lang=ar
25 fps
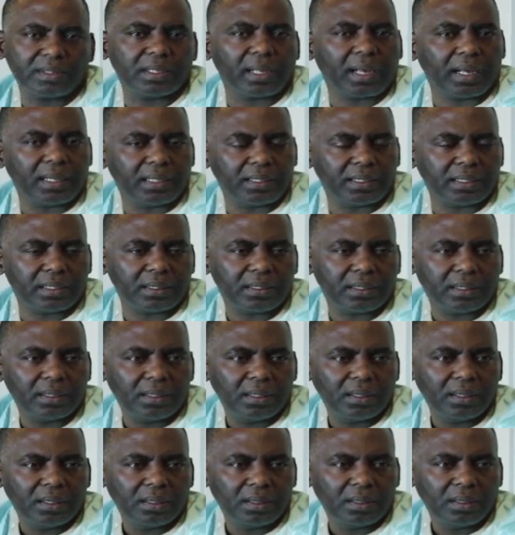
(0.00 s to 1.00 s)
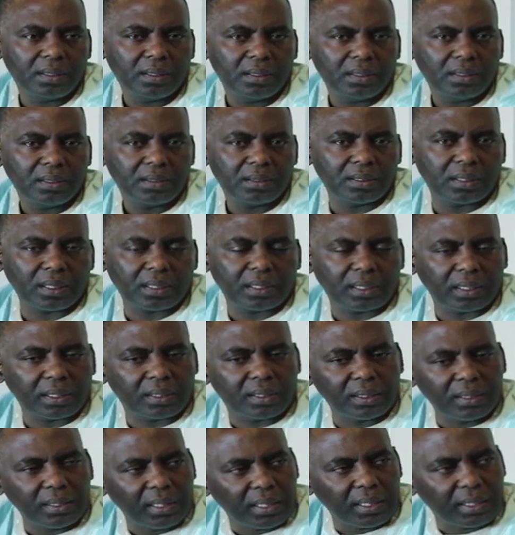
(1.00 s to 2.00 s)
من الساعه الجاء
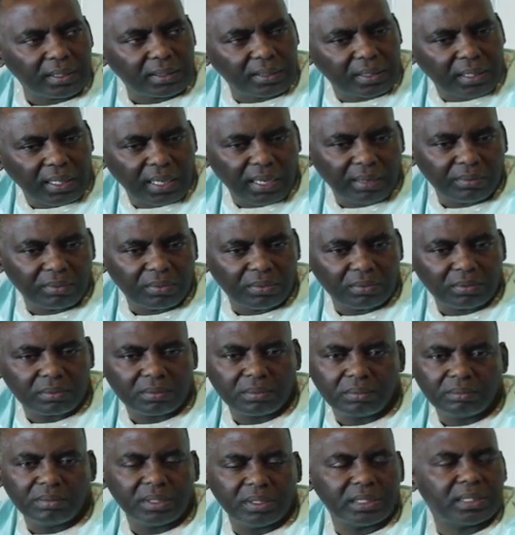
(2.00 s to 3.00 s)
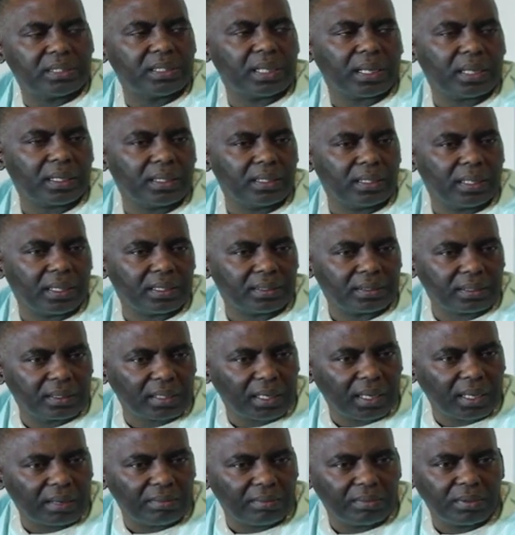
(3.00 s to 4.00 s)
سكت الناس كامل ومزق الناس
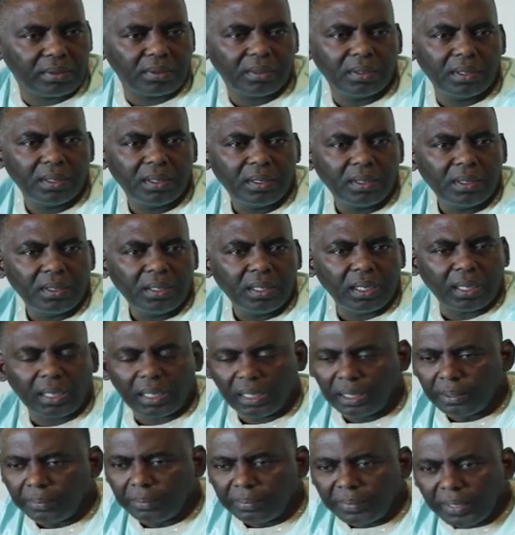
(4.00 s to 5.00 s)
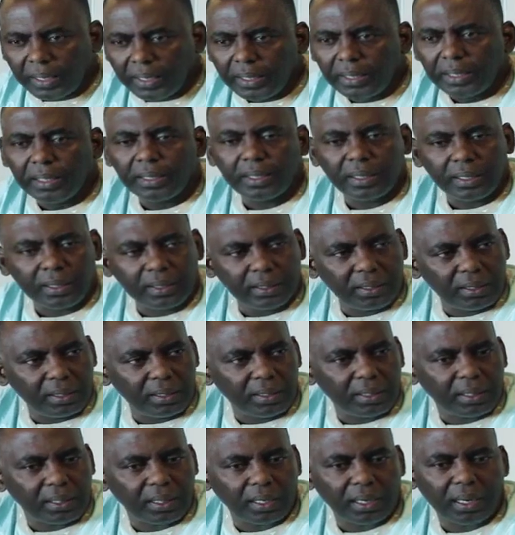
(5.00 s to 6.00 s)
كامل يا غير بقينا نحن
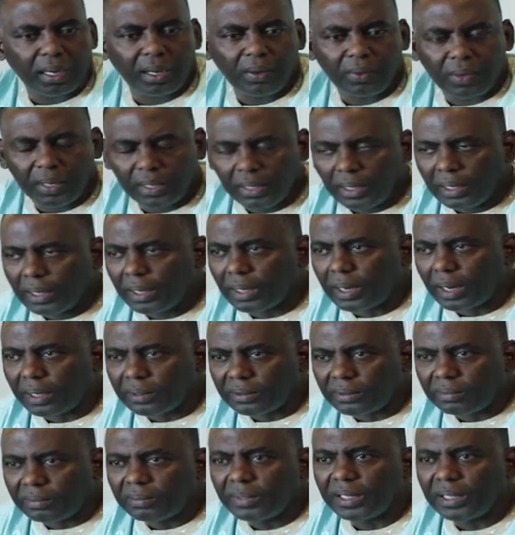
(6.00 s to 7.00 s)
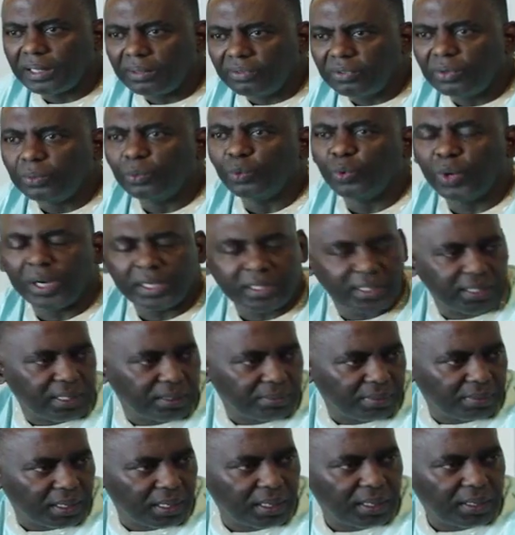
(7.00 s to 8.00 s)
الاراء وانا على راسهم بقينا في
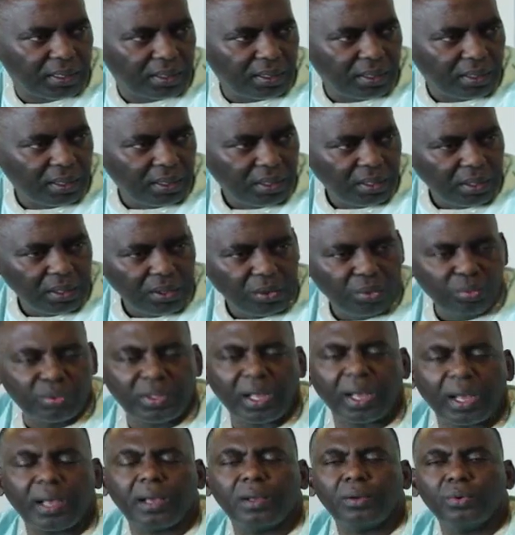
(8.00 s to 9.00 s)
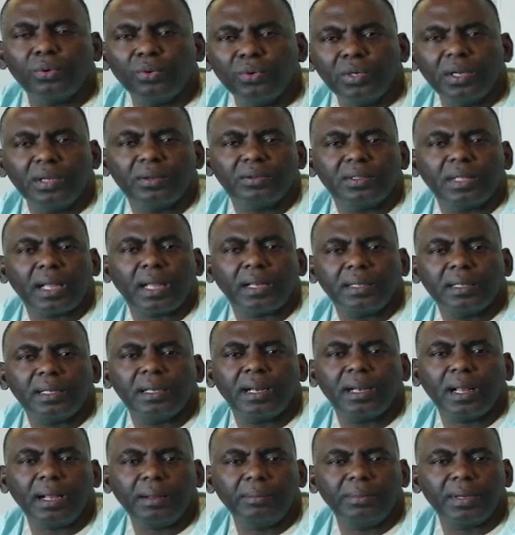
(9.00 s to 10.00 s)
المواجهه معه حسب ودخلونا
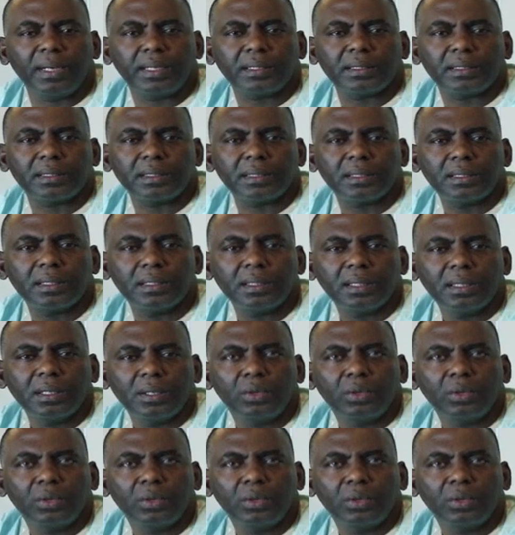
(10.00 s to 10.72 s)
دخلنا الاحباس